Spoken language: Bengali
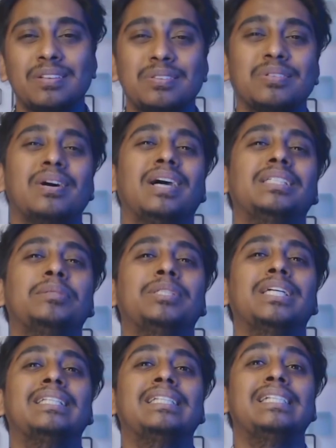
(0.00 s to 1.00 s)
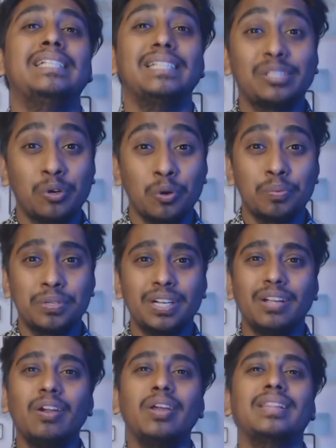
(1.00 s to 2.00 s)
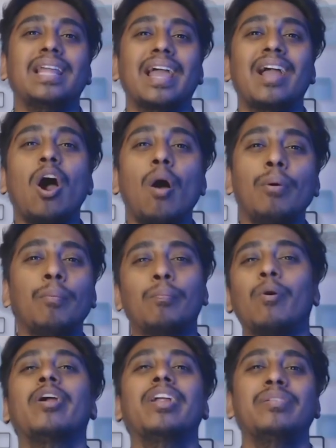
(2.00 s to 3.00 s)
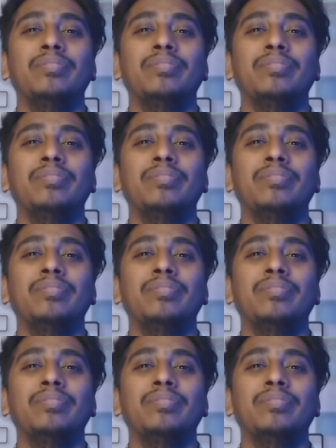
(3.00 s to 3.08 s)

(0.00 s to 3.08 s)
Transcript: সো আজ আমি যাচ্ছি খুব শীঘ্রই দেখা হবে পরের